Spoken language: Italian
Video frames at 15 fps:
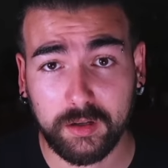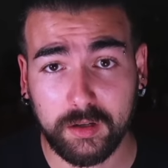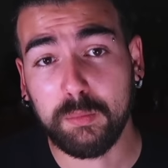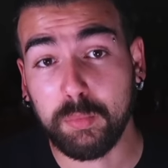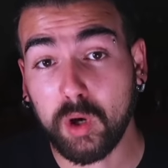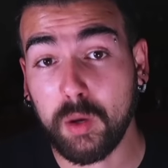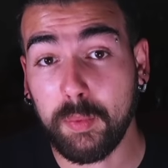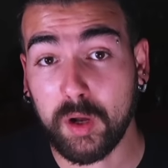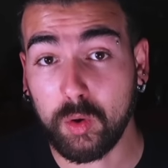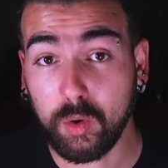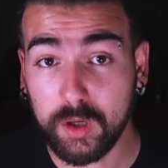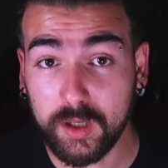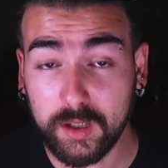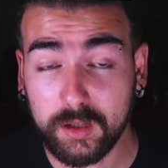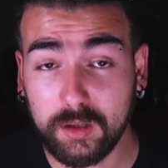In poche
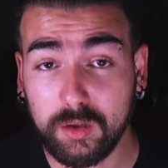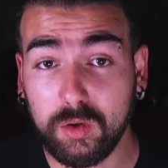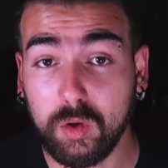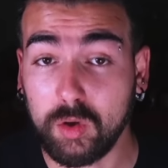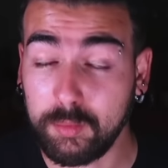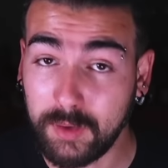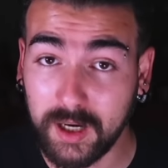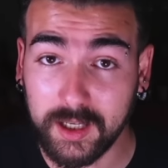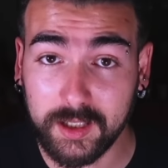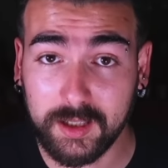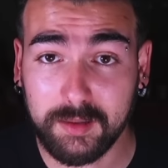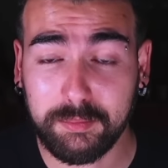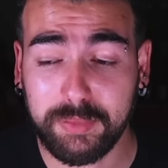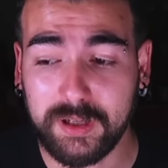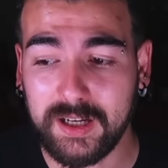parole, ormai
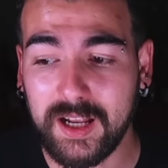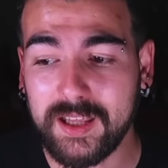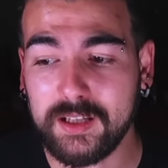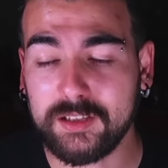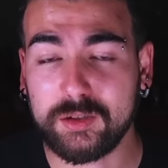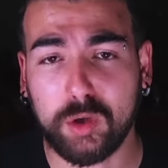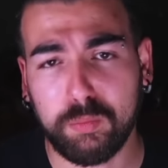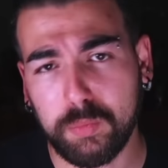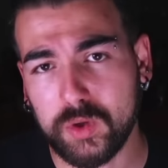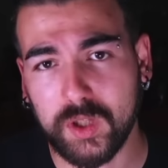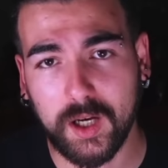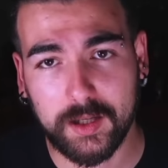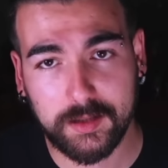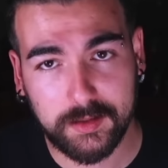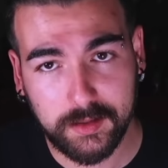per lei è troppo
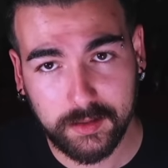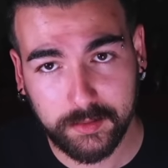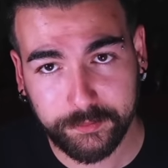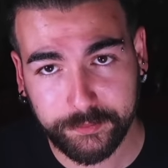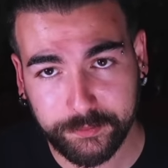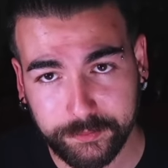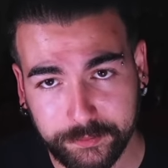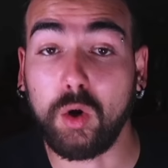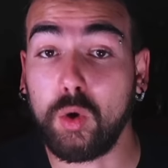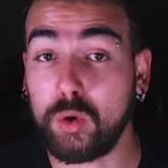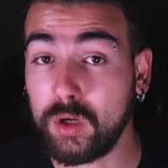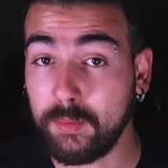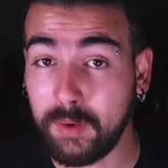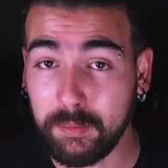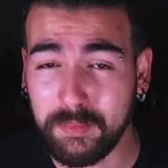tardi. È ancora
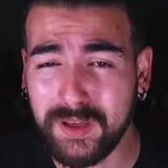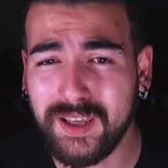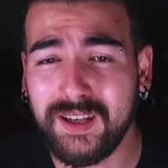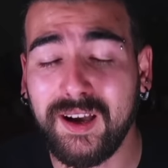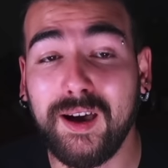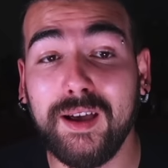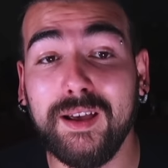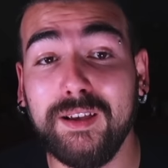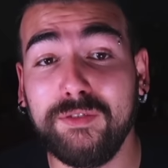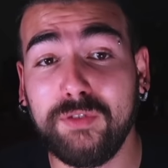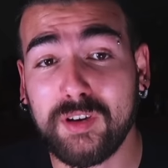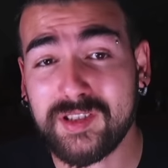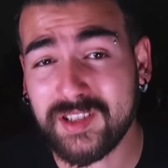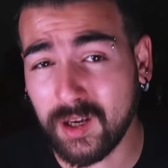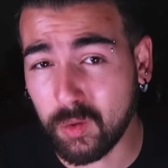una bambina e
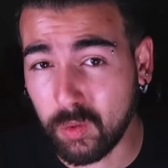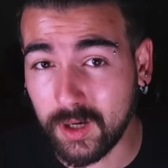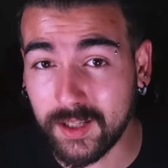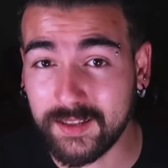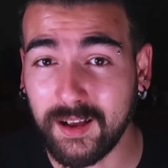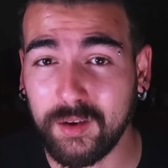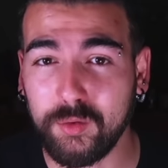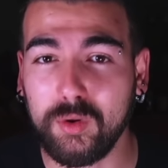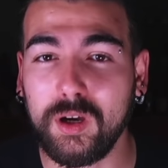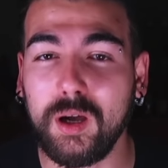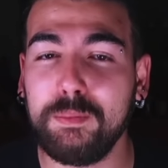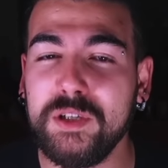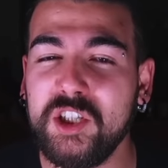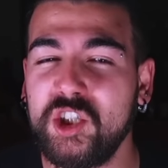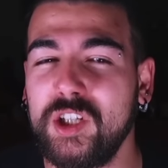forse a quell'età non
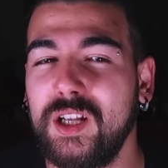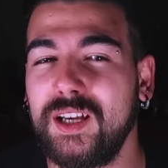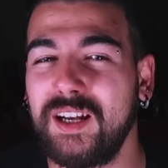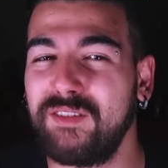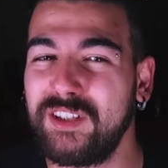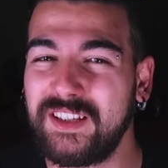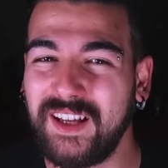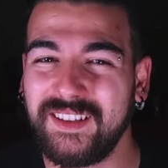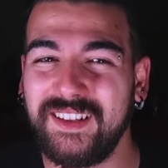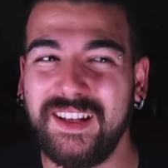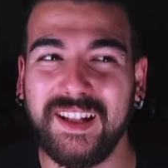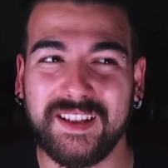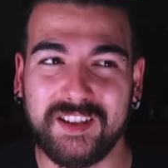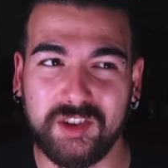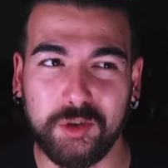capisce la gravità
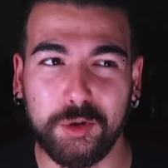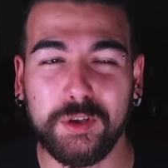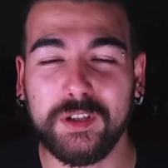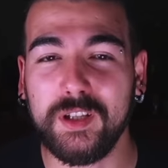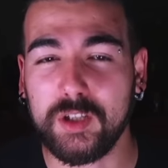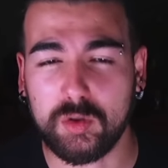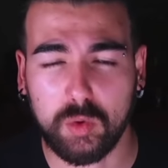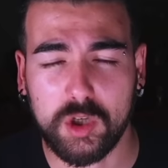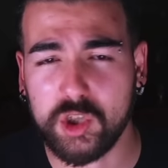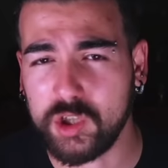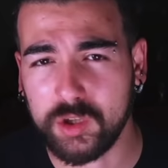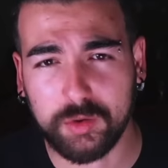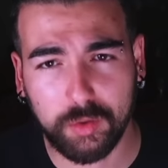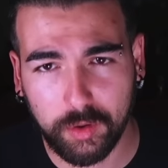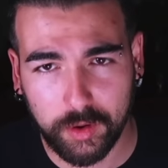delle azioni dei suoi
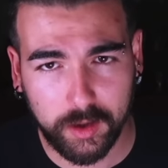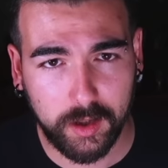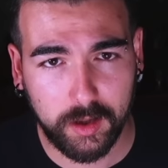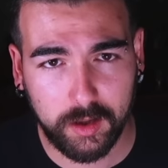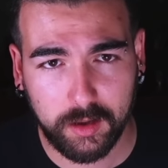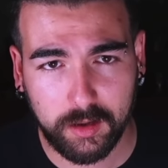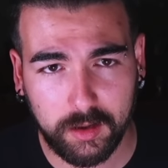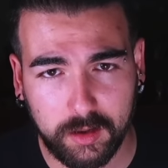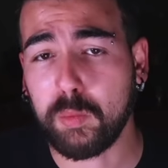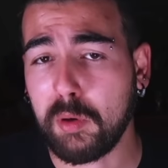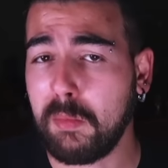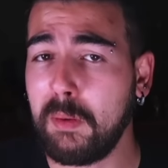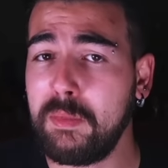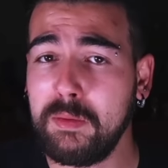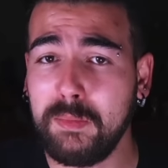genitori. Molto
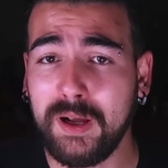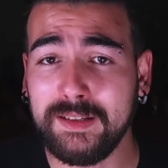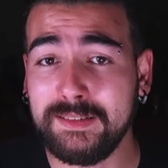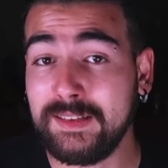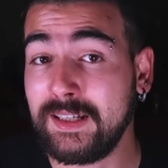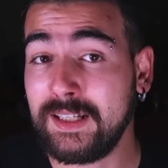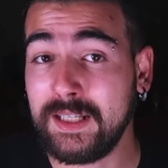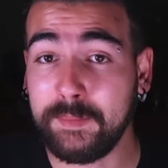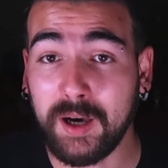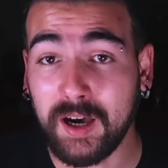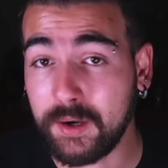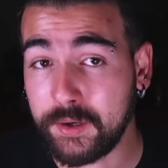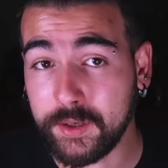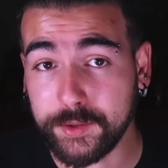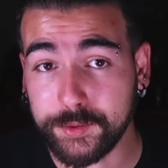probabilmente le
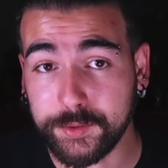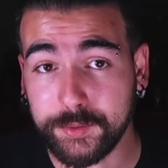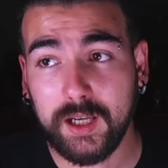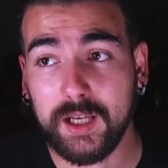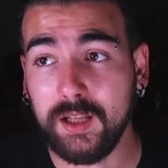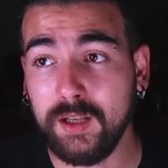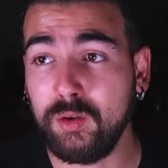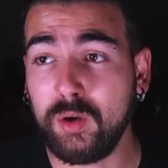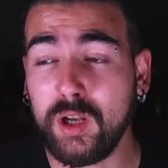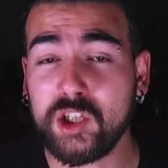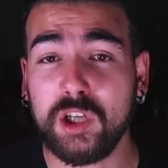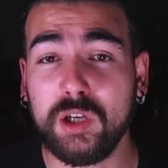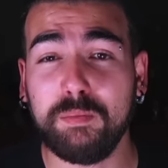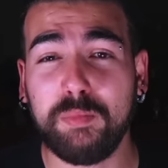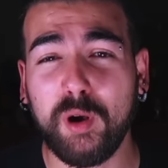mancano e non
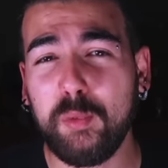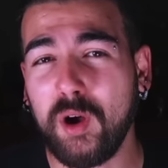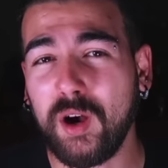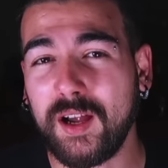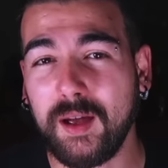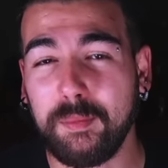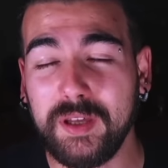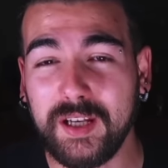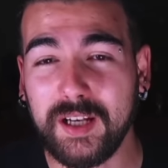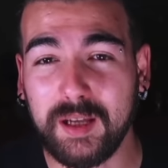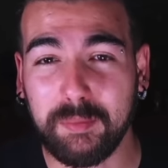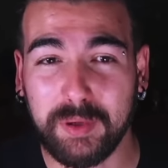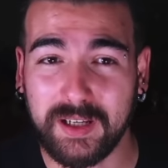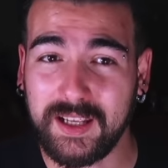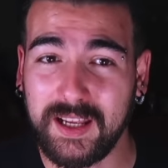riesce proprio a capire
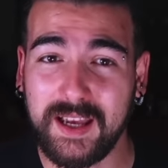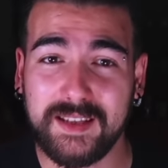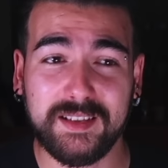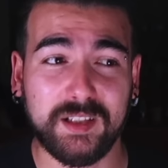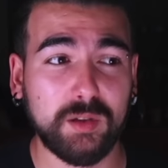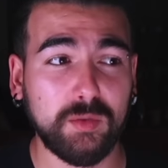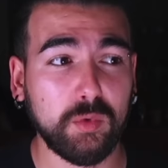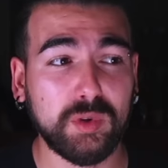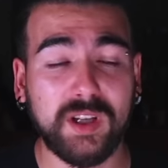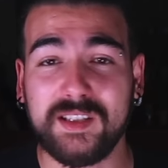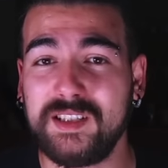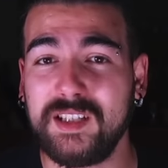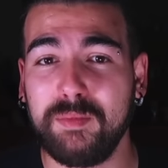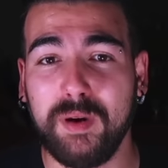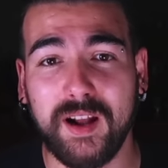perché si è dovuta
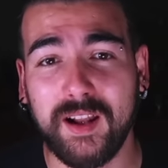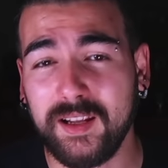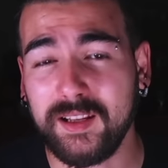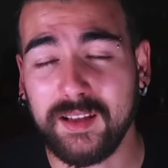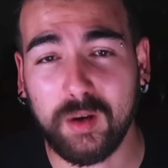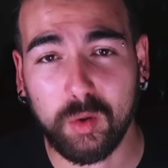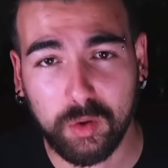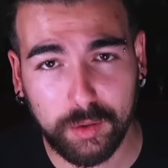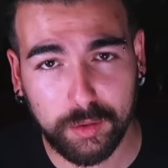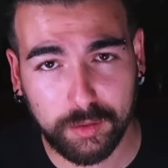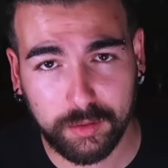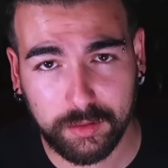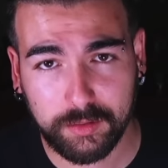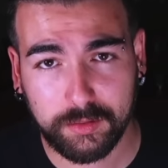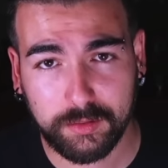separare da loro.